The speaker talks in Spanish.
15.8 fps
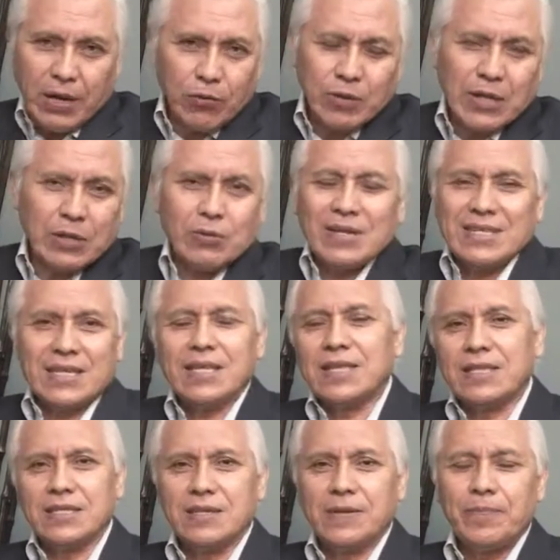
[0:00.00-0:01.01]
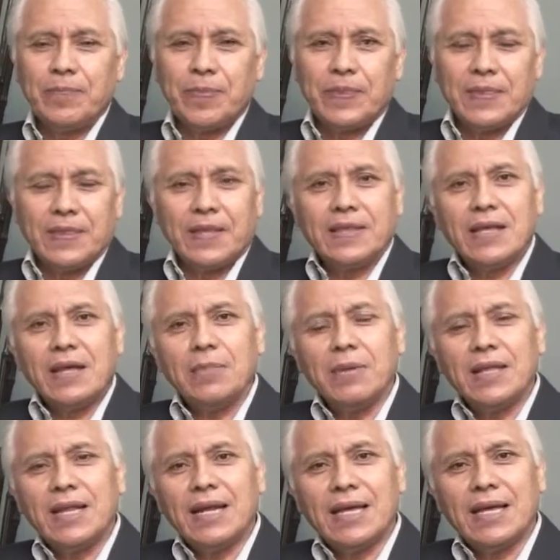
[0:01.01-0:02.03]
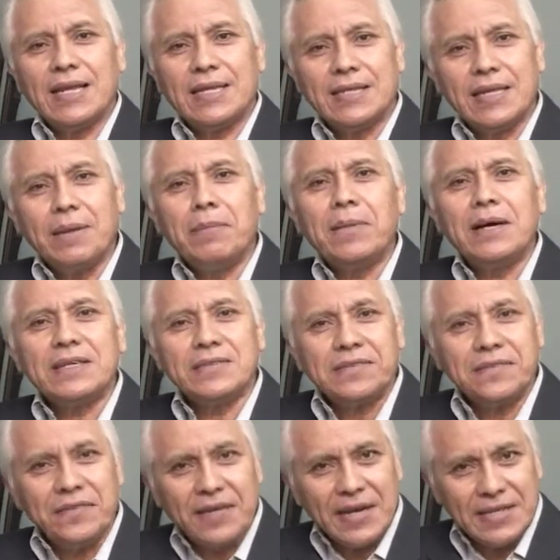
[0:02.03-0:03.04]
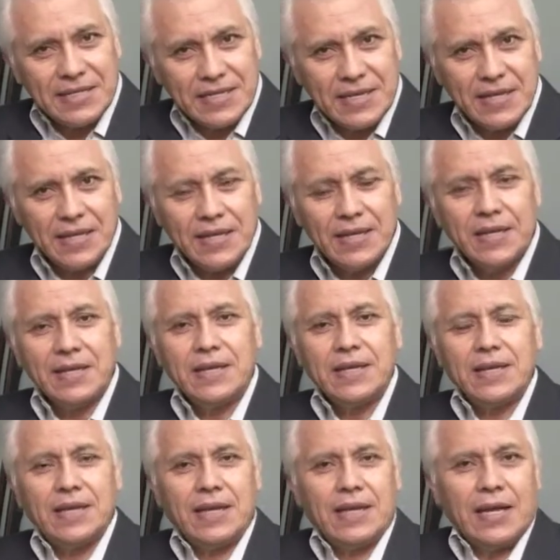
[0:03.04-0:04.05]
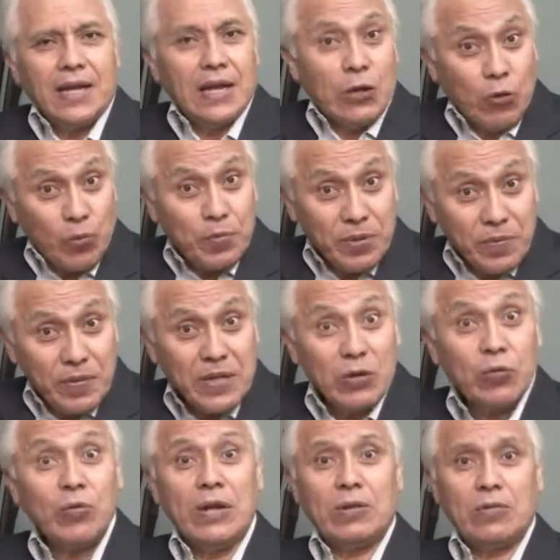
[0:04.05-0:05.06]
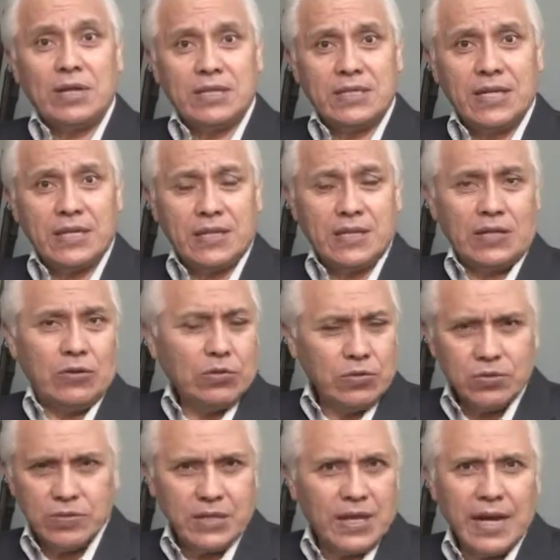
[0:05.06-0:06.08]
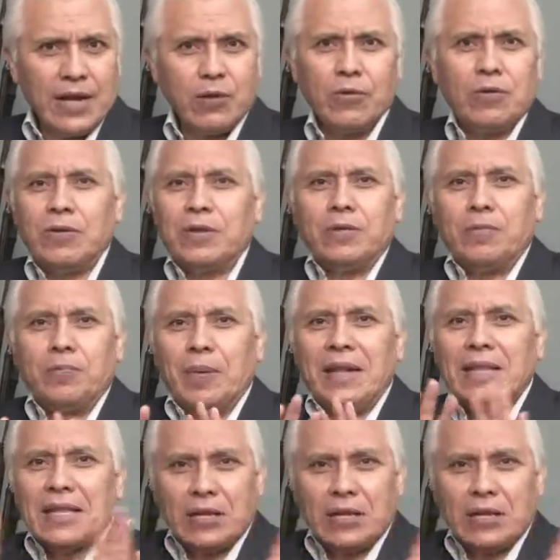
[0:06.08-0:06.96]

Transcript: con adolescentes, de tal manera que le sea más fácil eh, el convivir con un adolescente. No será eh, pan de